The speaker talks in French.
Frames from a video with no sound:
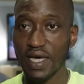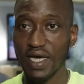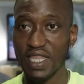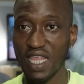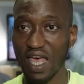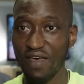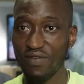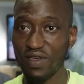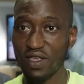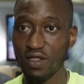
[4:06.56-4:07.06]
Et
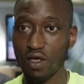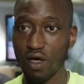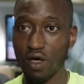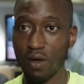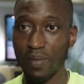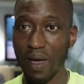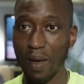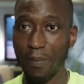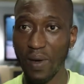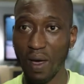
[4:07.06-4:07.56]
David
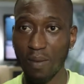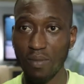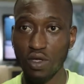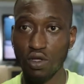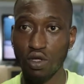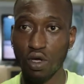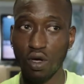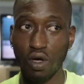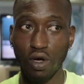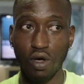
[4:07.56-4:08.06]
euh, m'a permis
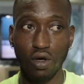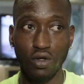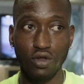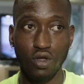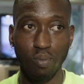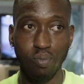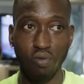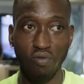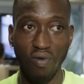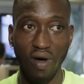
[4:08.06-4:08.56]
de,
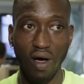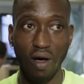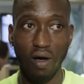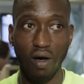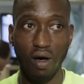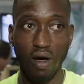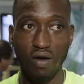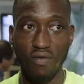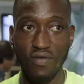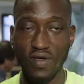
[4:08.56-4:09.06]
pouvoir
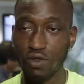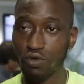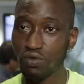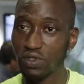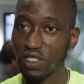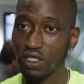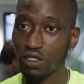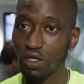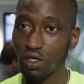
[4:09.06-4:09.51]
enlever toutes ces